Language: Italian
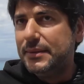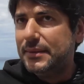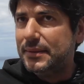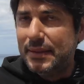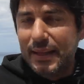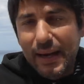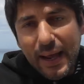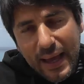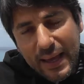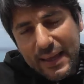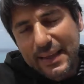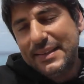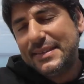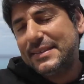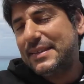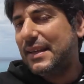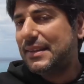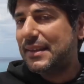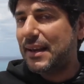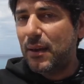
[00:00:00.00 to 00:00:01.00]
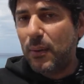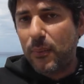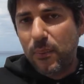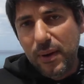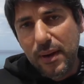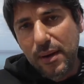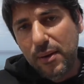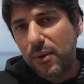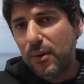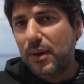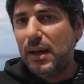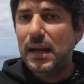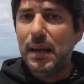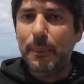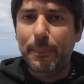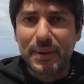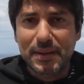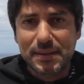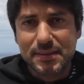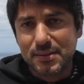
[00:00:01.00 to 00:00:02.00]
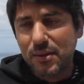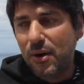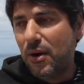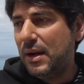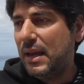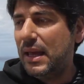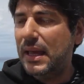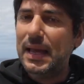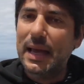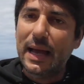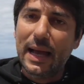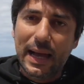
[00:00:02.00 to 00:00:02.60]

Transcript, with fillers: Draghi, stai tranquillo che le persone